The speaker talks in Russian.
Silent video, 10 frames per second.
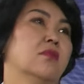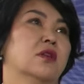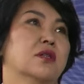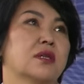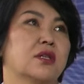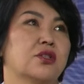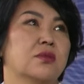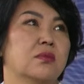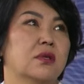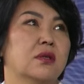так
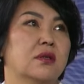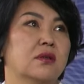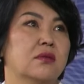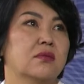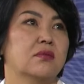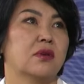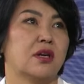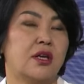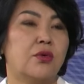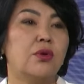скажем, э,
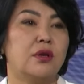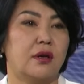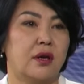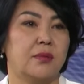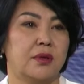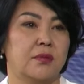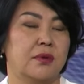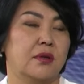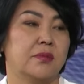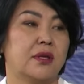краеугольный камень
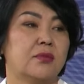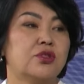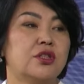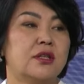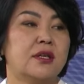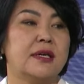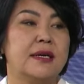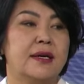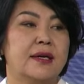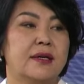имеет, потому что
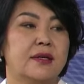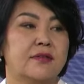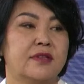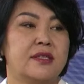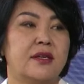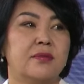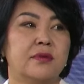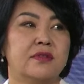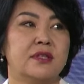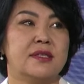э,
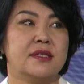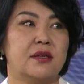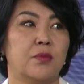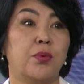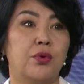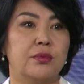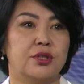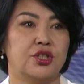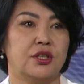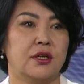востребованность
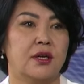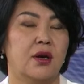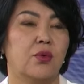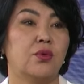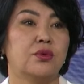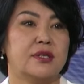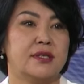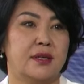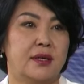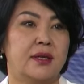помощи у
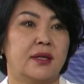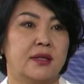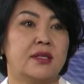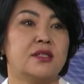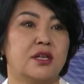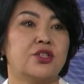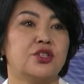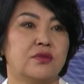населения, она достаточно